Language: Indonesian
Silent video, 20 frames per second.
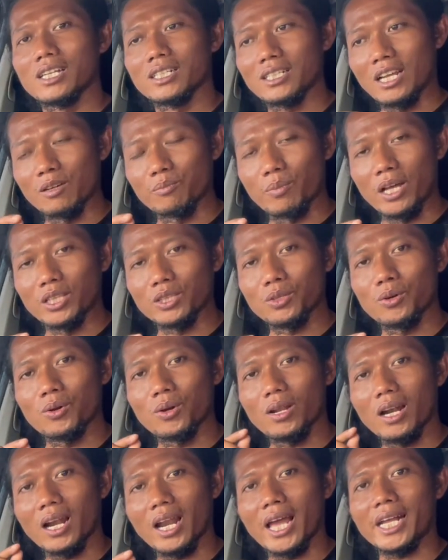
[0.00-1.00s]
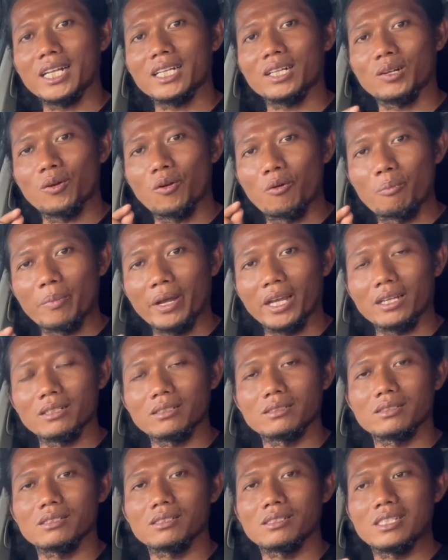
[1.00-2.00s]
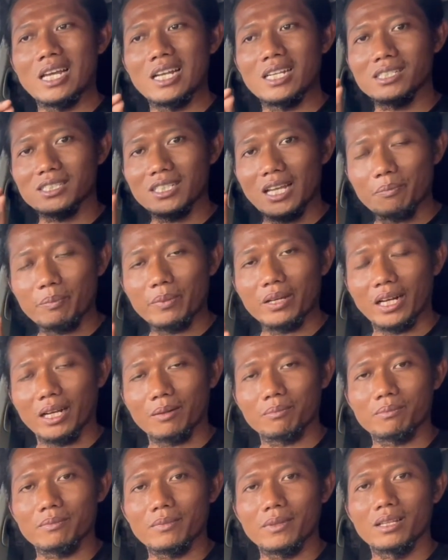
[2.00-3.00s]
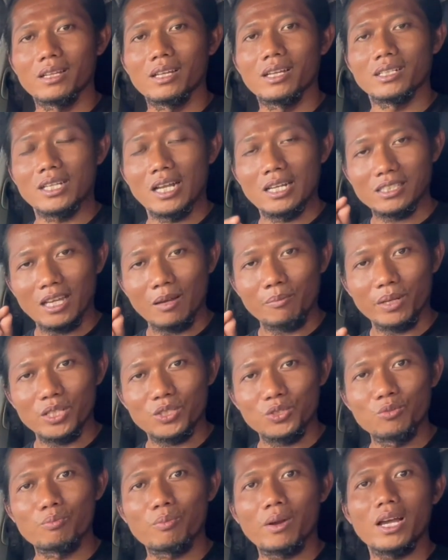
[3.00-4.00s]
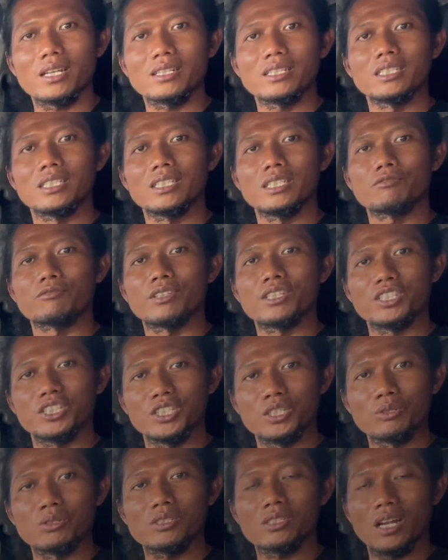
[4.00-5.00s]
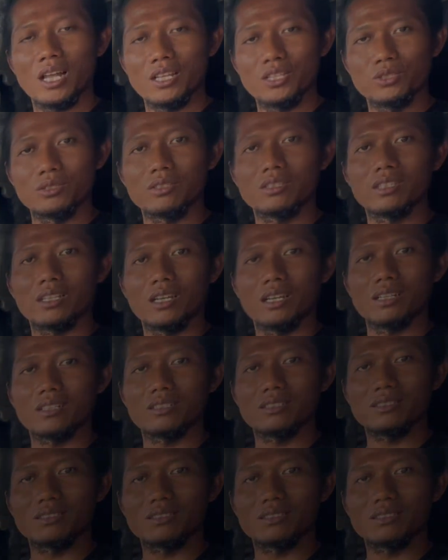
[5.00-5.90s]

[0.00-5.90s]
dan bantu like, komen, dan subscribe dan sampai jumpa di video selanjutnya